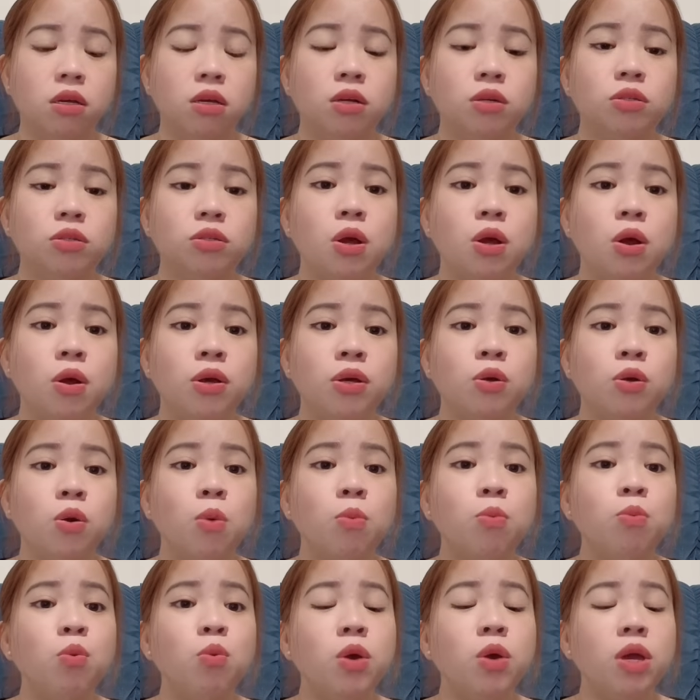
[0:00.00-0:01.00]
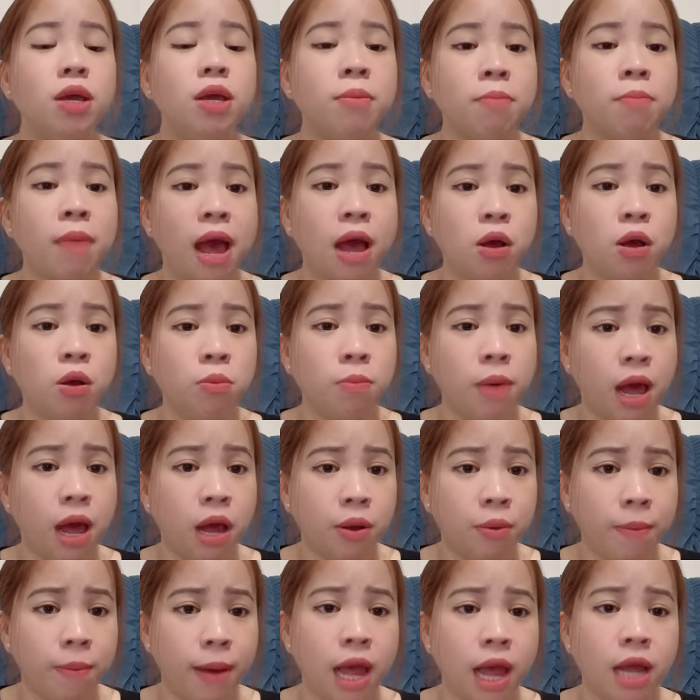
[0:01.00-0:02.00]
rồi cũng khuyên bảo
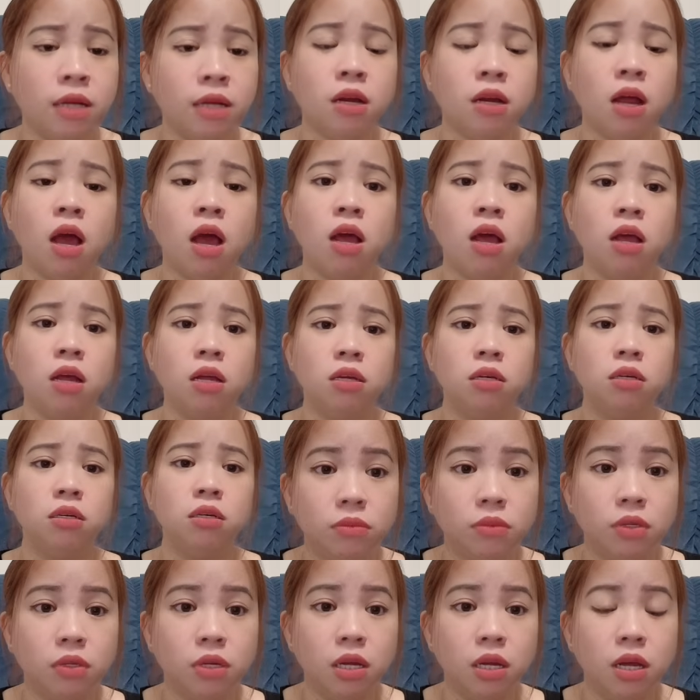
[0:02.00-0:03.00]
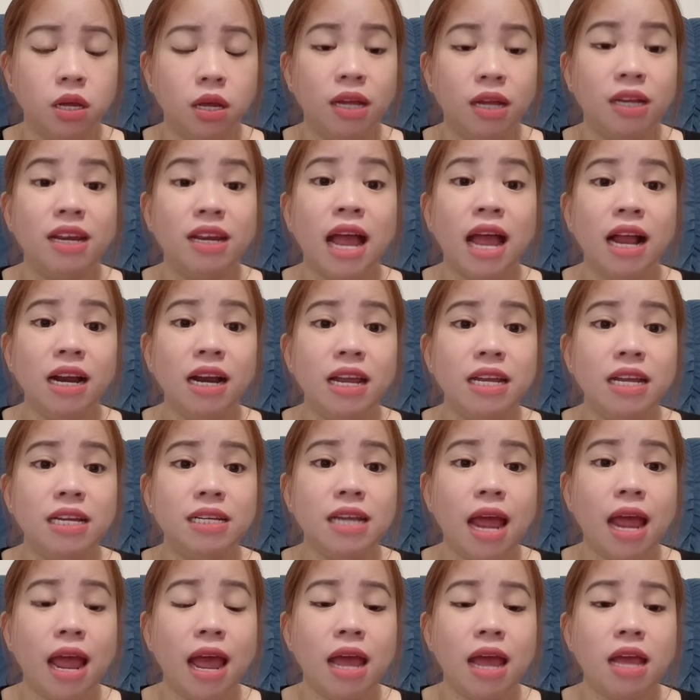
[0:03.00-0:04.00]
bảo ban nó đáng lý
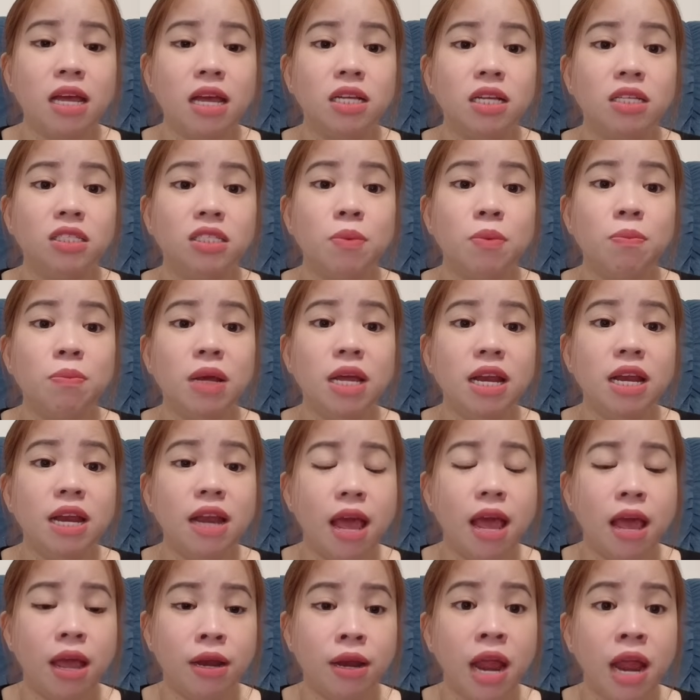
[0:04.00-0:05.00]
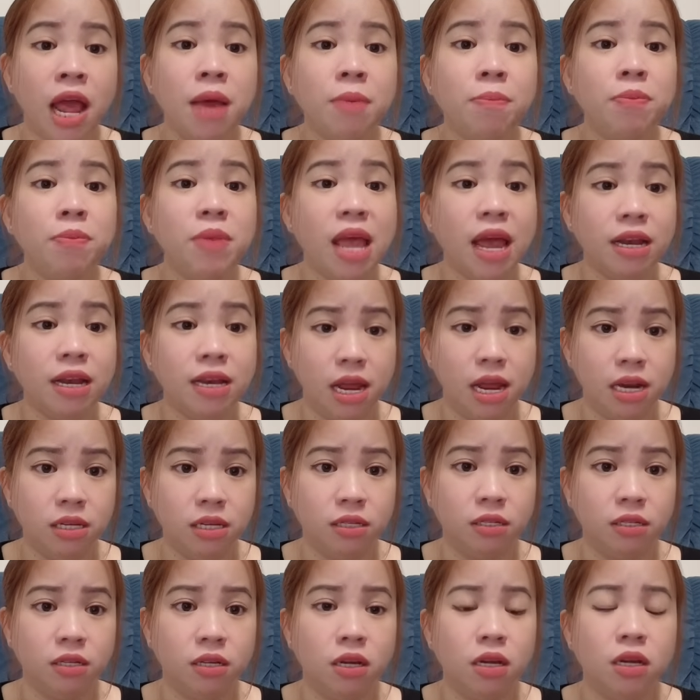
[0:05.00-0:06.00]
ra trong cái nề nếp gia
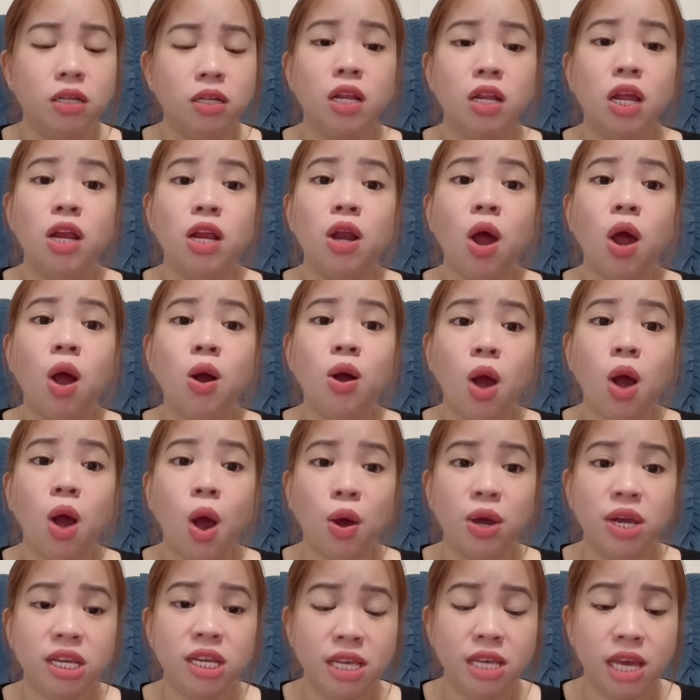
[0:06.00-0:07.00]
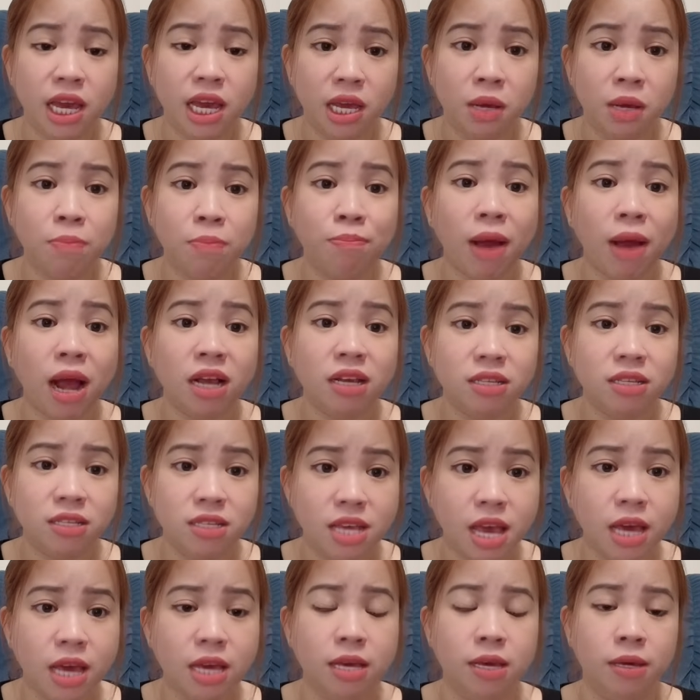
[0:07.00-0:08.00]
đình thì nó gọi chị bằng
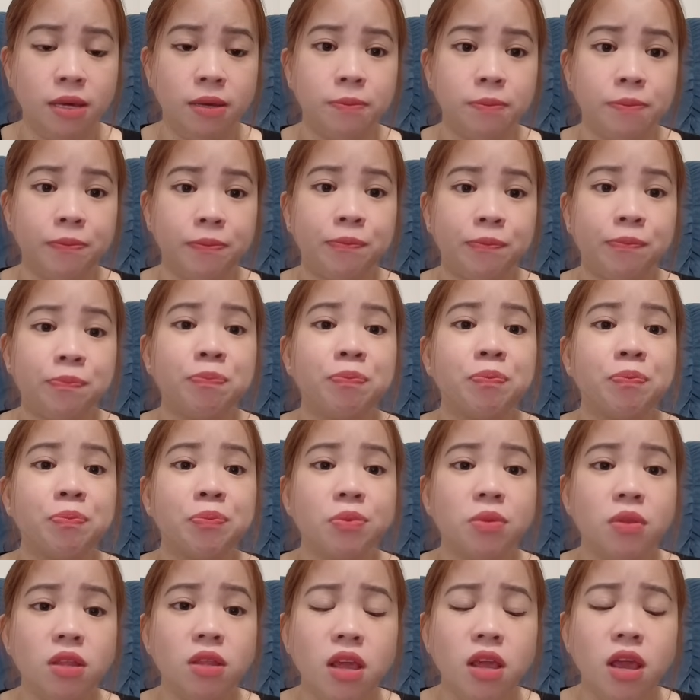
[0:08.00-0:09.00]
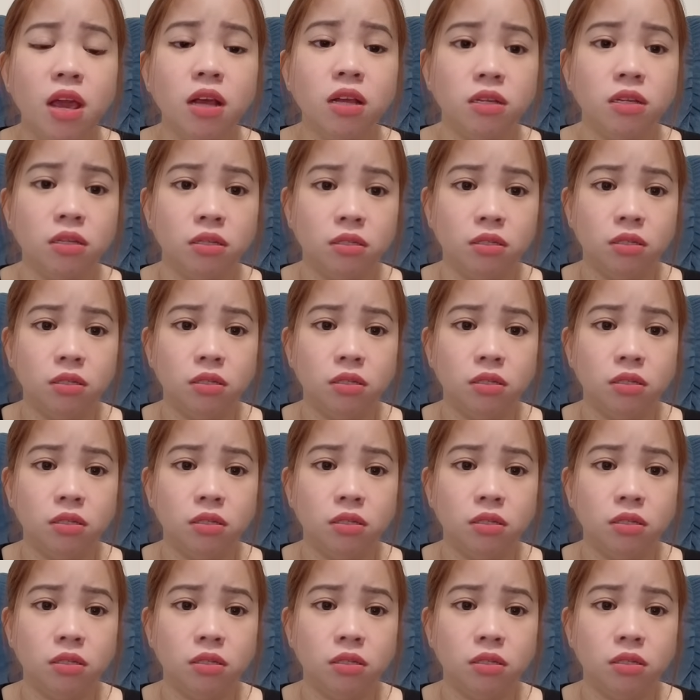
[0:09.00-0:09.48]
gì nhưng